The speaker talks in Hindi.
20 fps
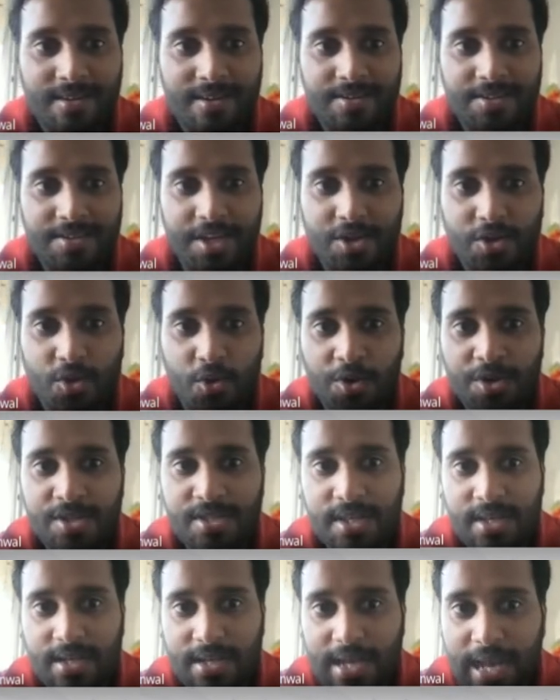ये कोर्स
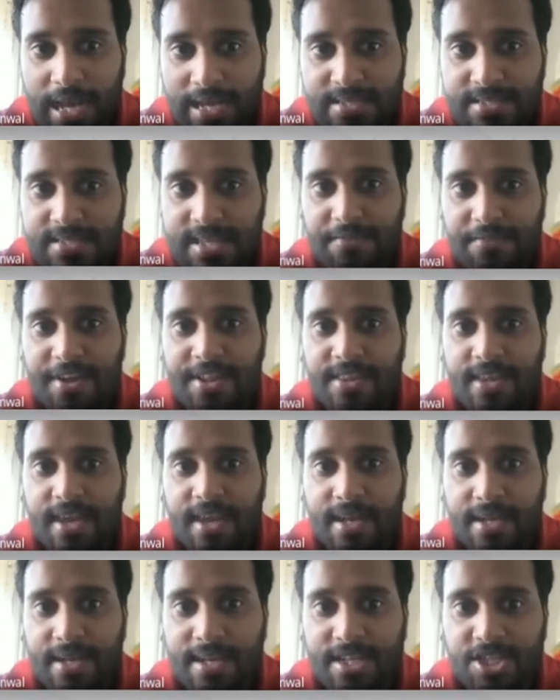क्लास सेवेंथ के
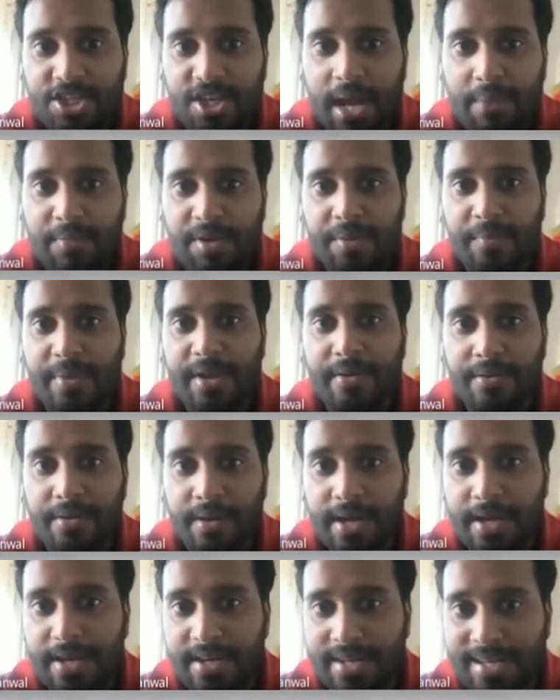इंग्लिश ग्रामर में
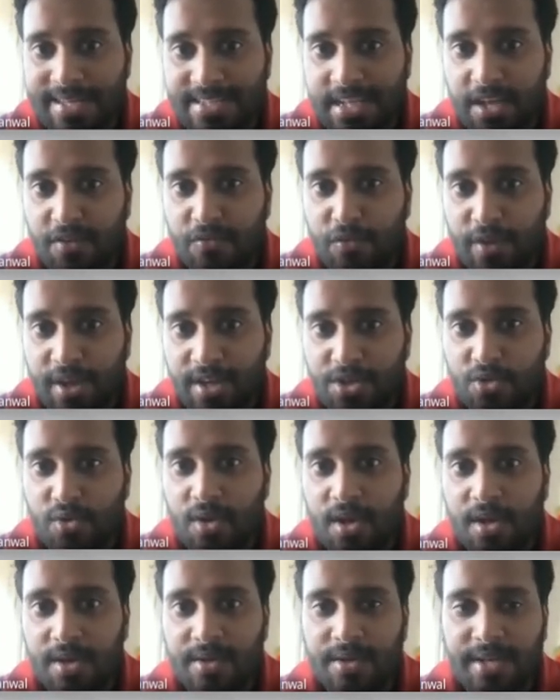इंटरेस्टिंग वे टू
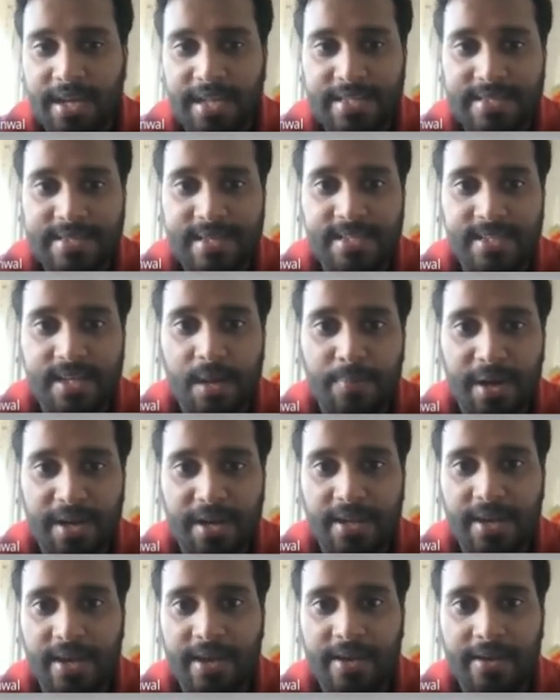लर्न टेंसेस का बन
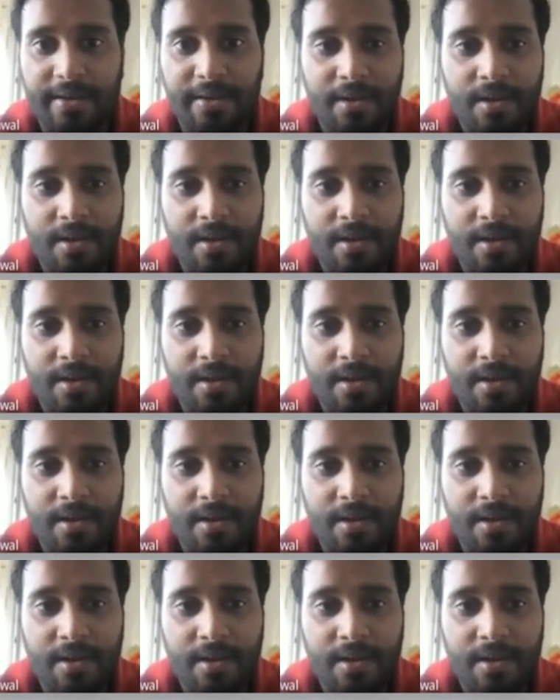गया है